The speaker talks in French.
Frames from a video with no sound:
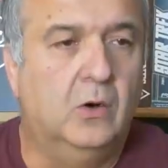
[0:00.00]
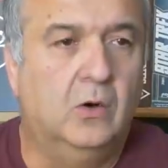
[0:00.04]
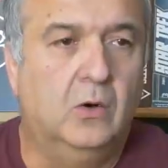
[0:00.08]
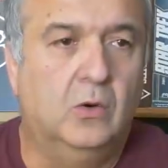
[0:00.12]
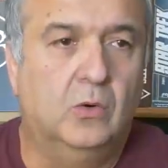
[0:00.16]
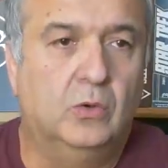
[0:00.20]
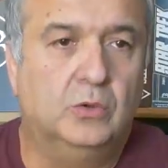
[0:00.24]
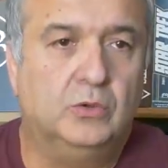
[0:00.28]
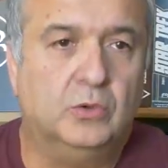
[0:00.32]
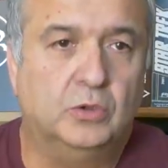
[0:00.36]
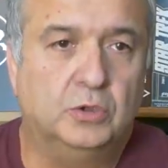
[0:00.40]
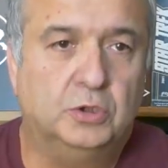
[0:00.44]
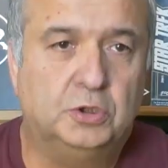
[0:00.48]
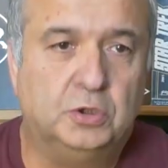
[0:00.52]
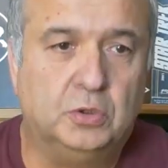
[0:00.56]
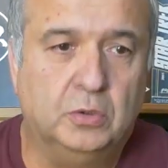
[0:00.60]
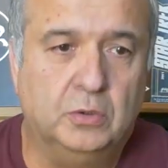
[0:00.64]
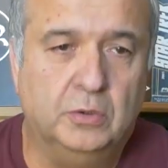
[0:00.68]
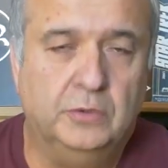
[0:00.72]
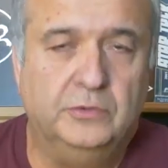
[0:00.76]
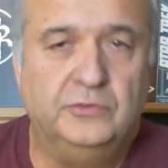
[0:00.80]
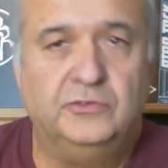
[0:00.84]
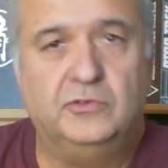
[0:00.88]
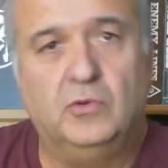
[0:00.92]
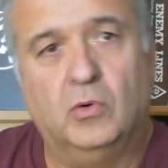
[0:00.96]
Autre
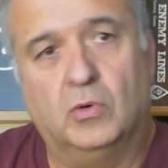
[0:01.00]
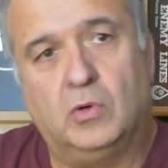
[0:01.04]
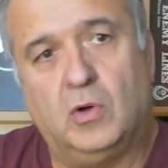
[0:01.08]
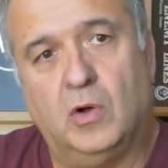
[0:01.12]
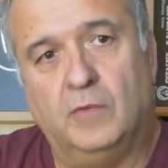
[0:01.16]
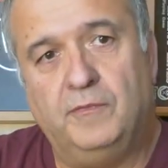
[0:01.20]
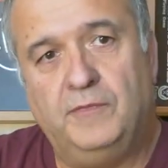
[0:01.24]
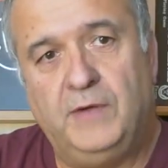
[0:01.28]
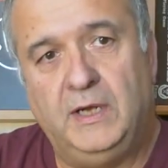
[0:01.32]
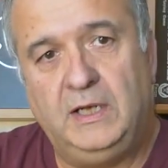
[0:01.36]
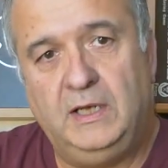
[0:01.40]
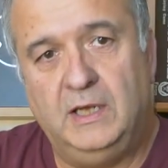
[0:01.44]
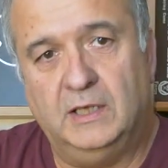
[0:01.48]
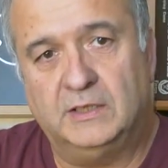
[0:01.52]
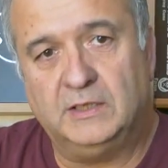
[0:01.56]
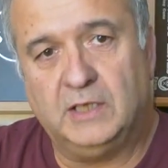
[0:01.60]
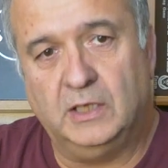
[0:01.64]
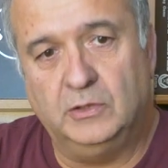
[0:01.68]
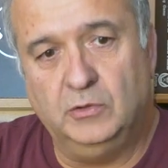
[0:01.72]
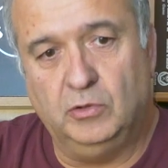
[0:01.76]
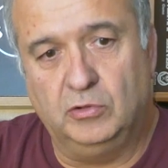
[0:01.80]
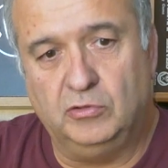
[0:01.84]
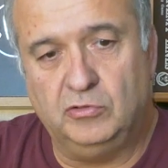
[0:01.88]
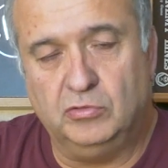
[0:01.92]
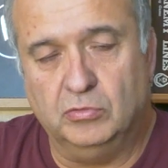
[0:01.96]
chose, donc en fait, la
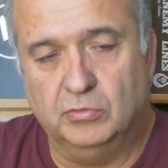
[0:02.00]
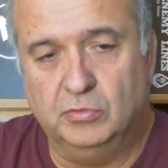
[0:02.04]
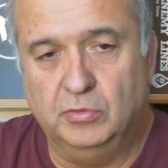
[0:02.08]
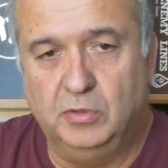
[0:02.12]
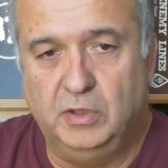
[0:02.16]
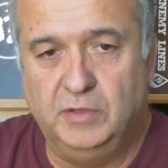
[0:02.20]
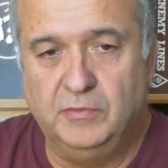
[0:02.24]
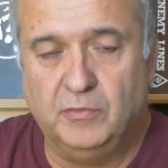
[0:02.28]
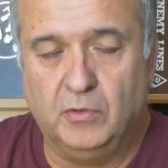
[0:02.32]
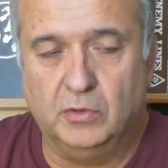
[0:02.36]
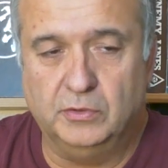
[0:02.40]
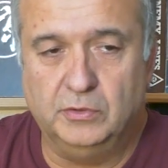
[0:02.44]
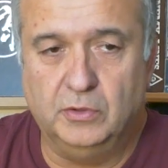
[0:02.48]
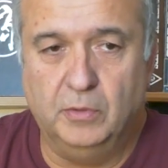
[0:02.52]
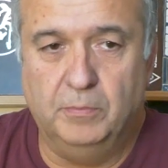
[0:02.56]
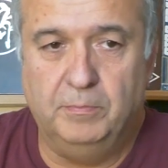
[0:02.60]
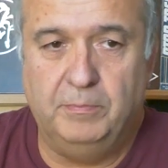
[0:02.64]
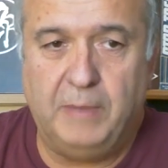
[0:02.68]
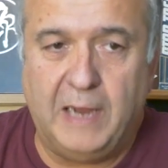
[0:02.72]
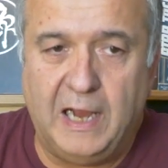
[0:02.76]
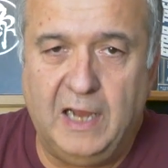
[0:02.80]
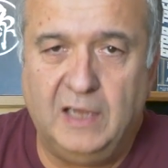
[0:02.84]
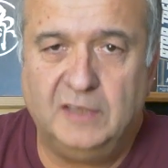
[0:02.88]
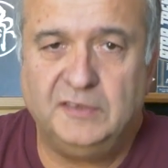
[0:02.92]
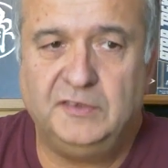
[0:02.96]
traduction du livre de
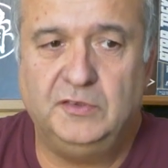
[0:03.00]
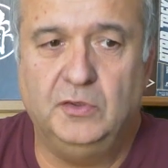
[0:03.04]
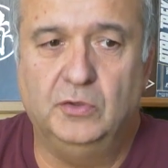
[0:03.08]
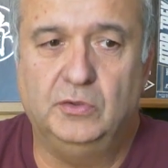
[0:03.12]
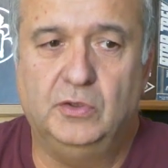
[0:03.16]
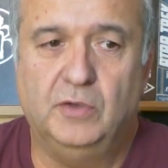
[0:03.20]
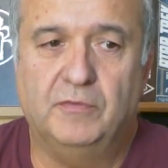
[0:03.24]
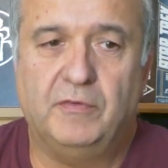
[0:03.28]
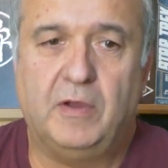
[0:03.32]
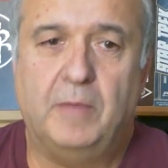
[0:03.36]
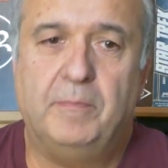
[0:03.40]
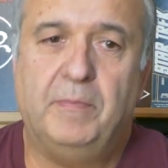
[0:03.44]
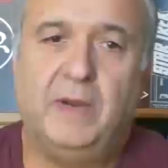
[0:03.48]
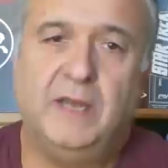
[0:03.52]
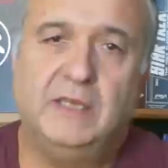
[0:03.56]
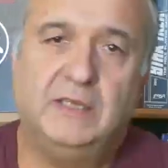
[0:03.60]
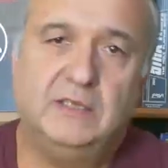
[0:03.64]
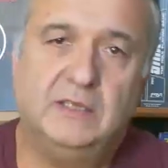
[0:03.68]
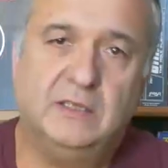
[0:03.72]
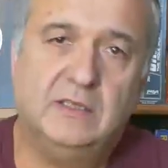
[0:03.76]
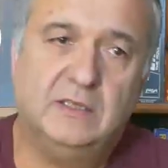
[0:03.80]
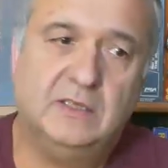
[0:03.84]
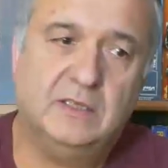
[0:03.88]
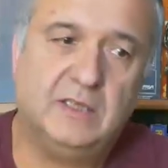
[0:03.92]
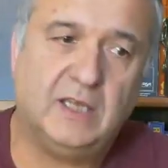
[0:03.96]
base ne devrait pas être
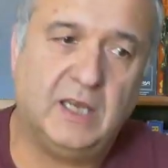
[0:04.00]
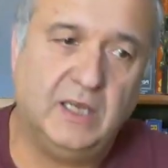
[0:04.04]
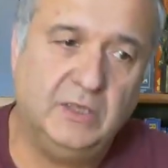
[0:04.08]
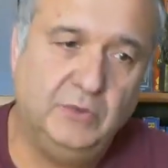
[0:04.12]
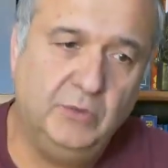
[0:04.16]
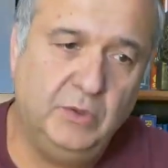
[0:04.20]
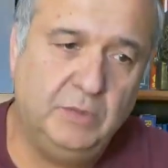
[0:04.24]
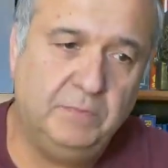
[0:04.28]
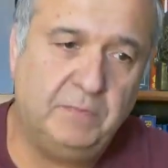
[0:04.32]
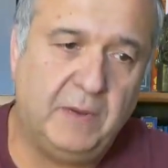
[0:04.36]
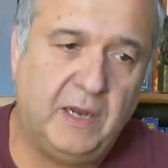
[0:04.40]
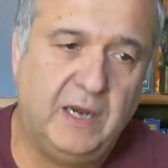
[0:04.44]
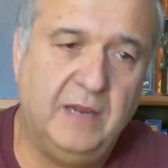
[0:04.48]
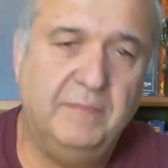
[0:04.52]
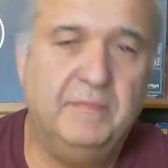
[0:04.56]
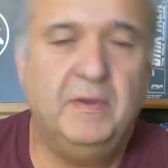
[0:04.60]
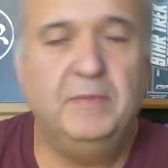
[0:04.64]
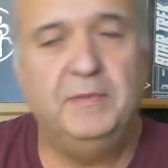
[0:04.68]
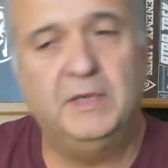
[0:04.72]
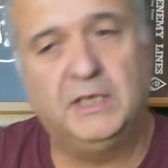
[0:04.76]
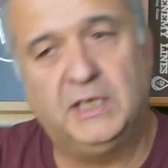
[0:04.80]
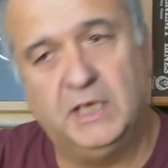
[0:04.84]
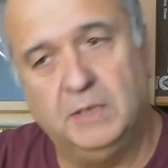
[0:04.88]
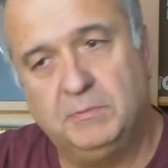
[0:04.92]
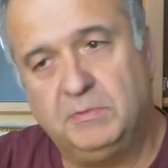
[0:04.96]
traduite par la même
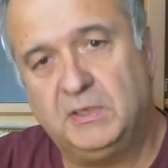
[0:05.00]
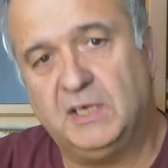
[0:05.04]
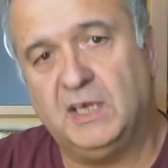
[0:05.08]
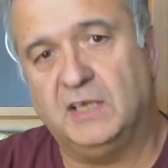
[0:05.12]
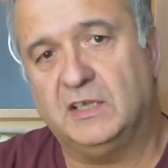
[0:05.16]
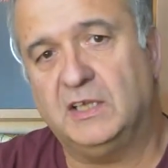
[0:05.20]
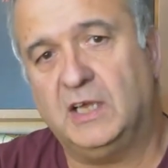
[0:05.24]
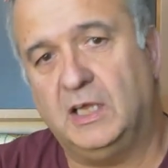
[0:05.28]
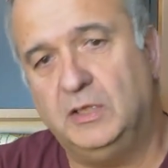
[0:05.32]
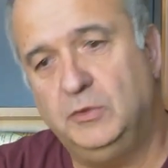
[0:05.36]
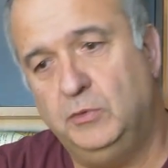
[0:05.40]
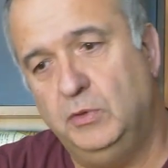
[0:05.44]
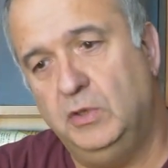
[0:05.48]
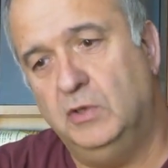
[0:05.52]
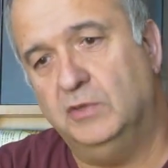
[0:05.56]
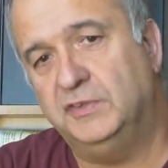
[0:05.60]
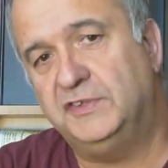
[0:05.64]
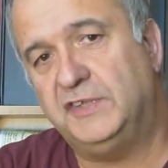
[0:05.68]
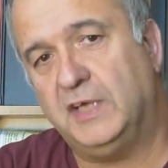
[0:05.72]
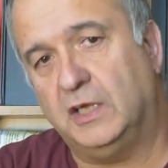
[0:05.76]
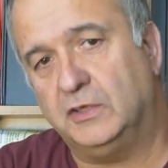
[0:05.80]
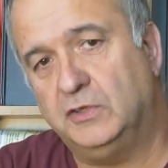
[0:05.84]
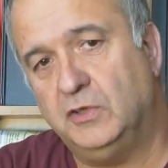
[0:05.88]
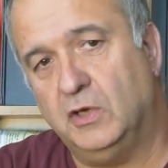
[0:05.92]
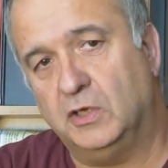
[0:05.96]
équipe qui a traduit le
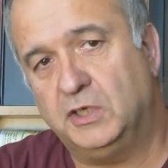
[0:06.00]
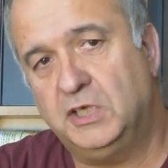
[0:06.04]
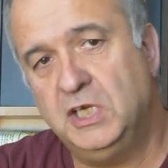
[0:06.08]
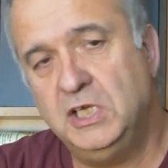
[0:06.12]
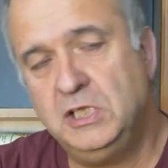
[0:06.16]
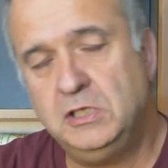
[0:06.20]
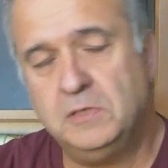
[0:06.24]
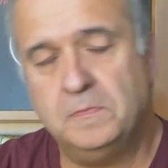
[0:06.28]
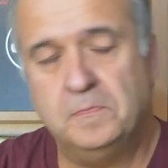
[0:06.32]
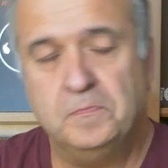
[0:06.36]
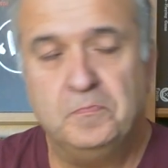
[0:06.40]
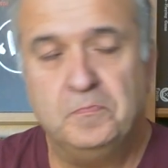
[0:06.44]
Starter Kit.